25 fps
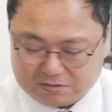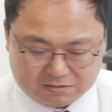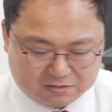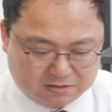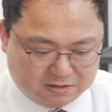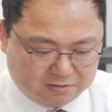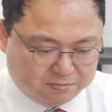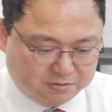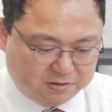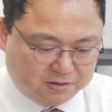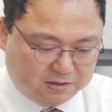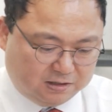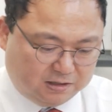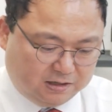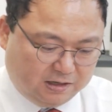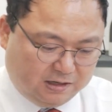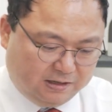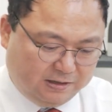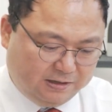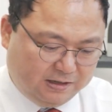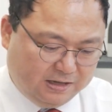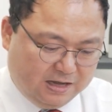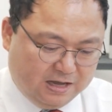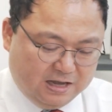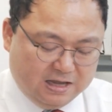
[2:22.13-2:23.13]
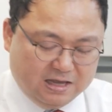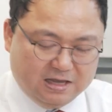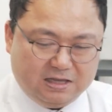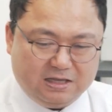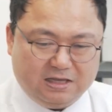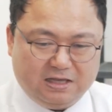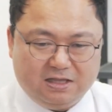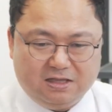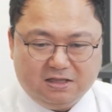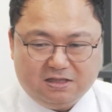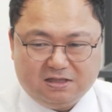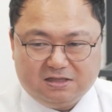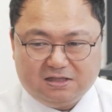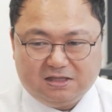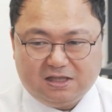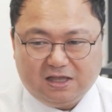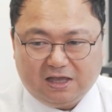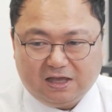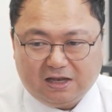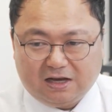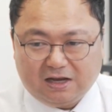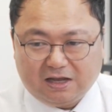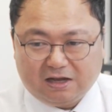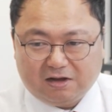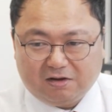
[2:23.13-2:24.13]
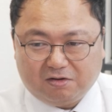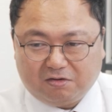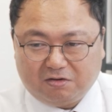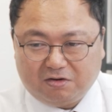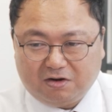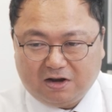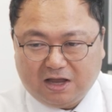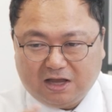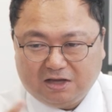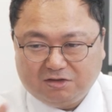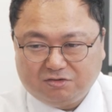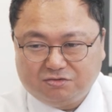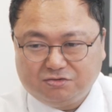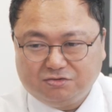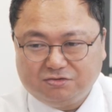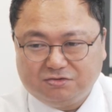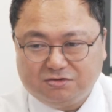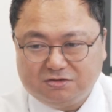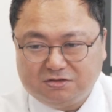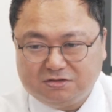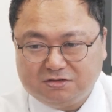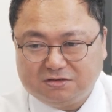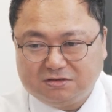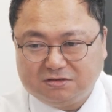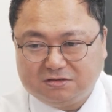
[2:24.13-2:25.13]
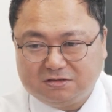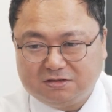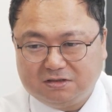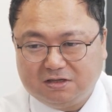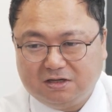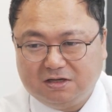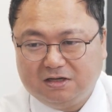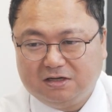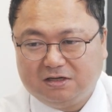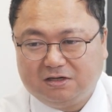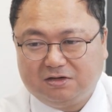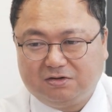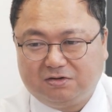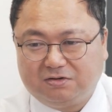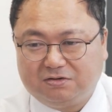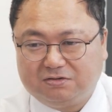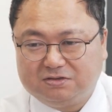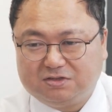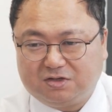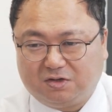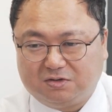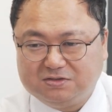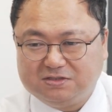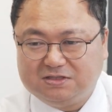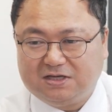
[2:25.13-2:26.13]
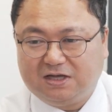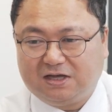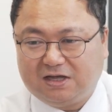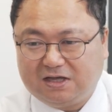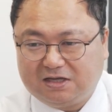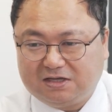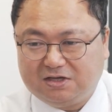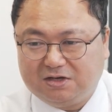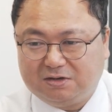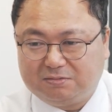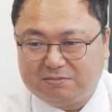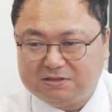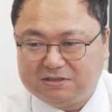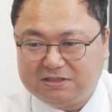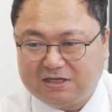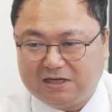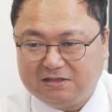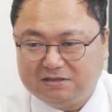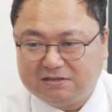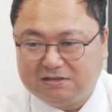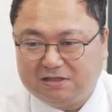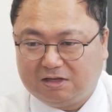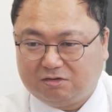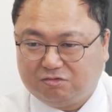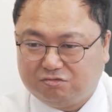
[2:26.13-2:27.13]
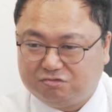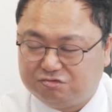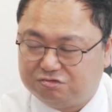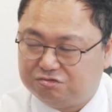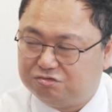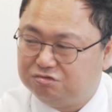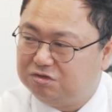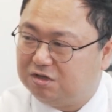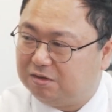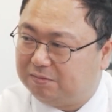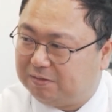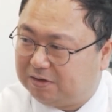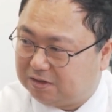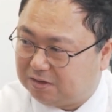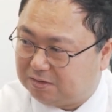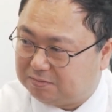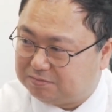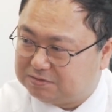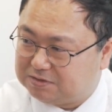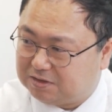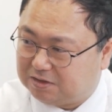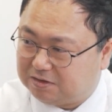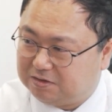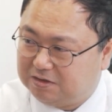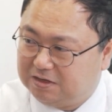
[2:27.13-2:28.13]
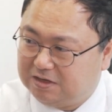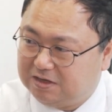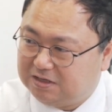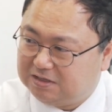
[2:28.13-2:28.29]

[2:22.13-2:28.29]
그러다 보니까 인텔의 걸 해줄 수 있는 그런 전 세계 기업을 찾는데 두 군데밖에 없어요.